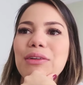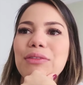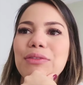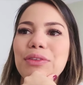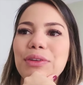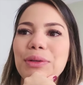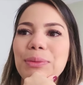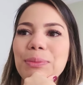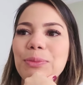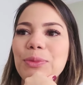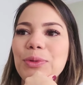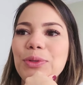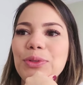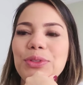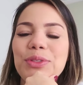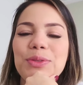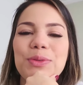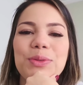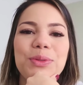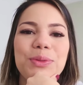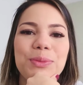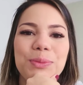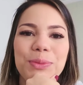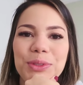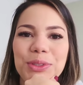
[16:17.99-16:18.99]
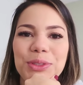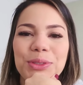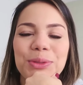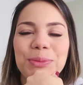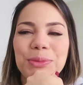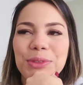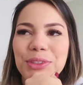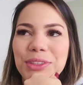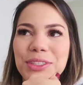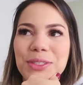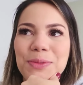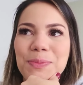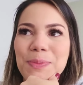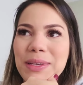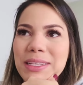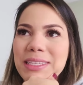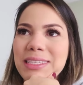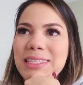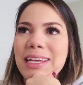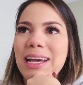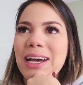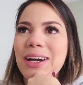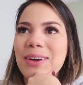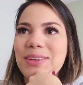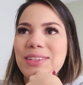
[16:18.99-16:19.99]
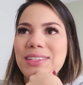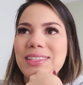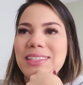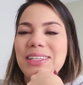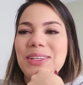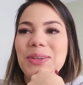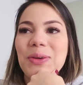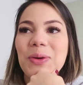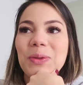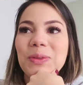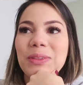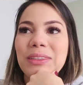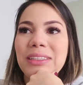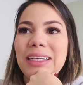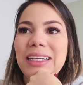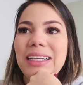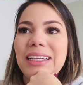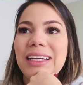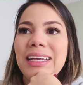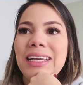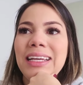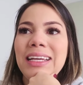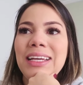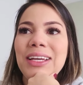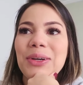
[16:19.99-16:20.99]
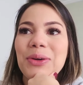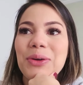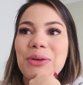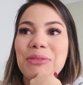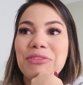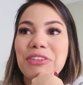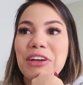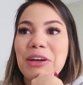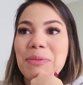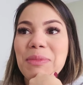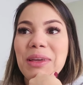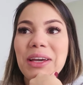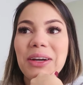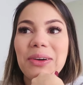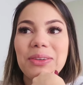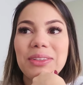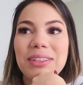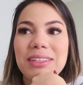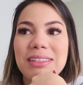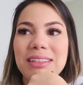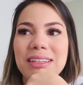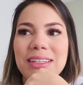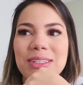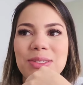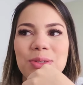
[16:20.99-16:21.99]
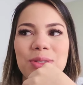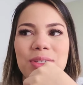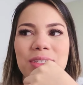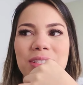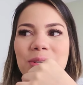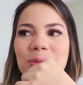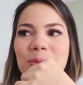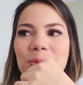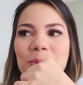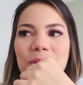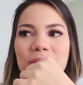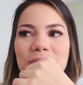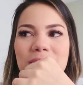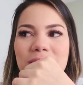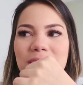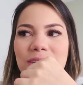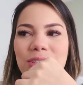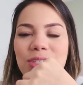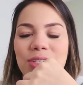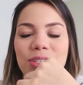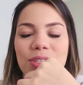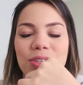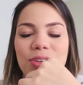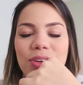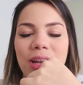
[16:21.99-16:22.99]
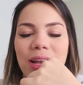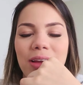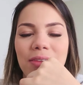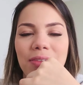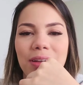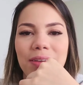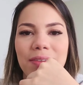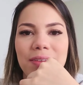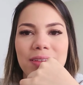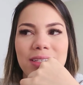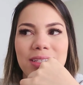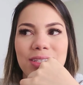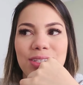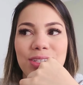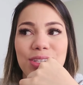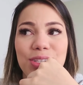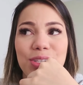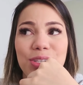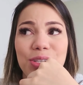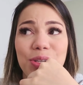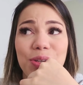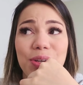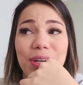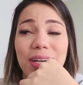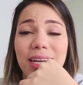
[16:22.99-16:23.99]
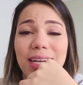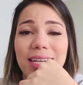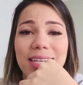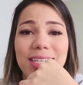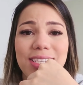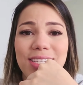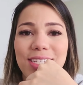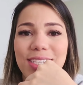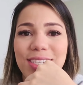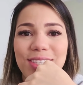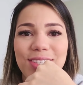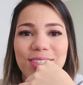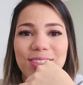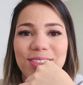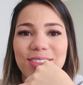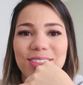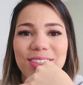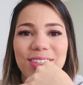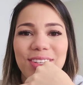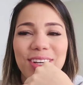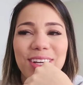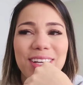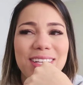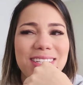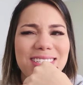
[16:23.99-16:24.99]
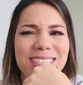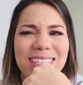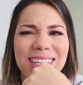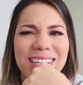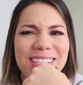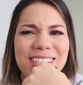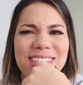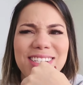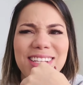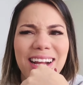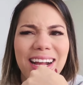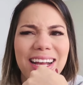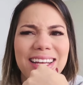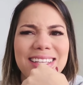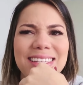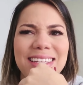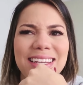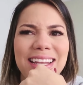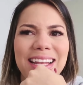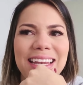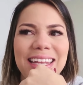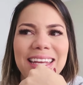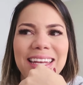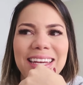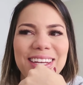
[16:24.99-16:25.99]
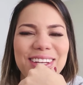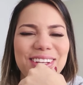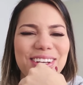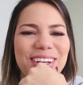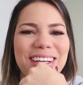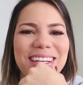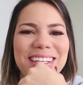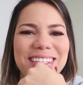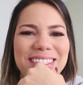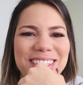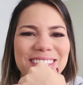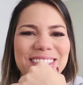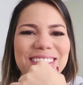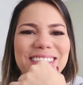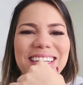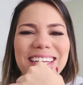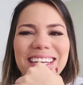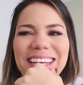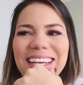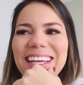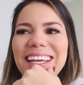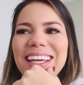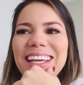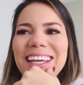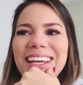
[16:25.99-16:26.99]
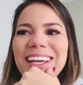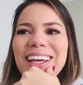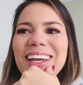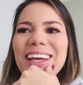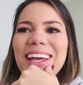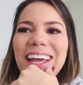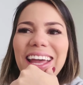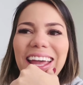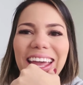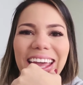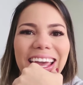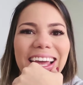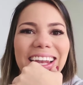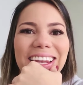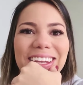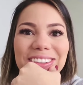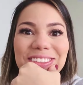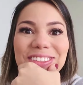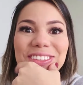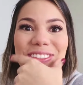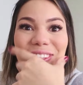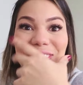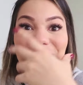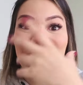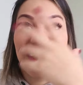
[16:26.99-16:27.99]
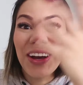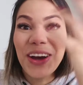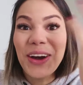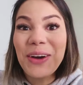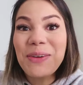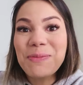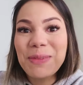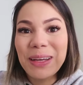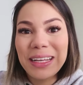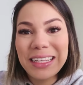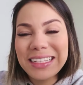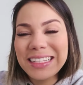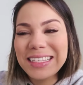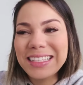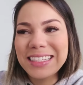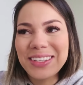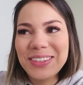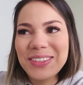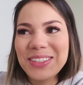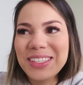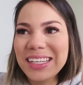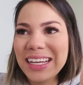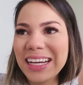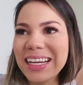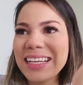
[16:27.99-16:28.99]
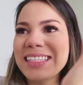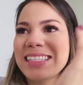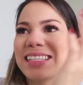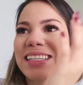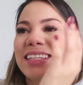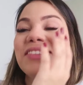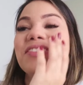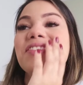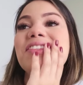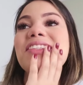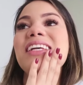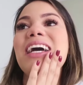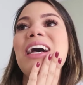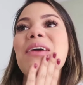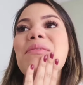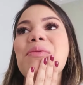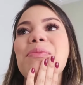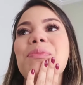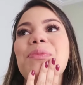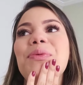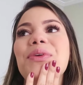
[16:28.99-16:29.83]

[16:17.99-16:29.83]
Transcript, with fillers: Foi muito, muito, muito especial, assim. Ontem, conforme ia acontecendo as coisas, eu e o Lucas, a gente se olhava e falava assim, gente, não acredito. Não acredito que a gente tá casando a Lili. Não acredito que ela e o João realmente estão se casando, sabe?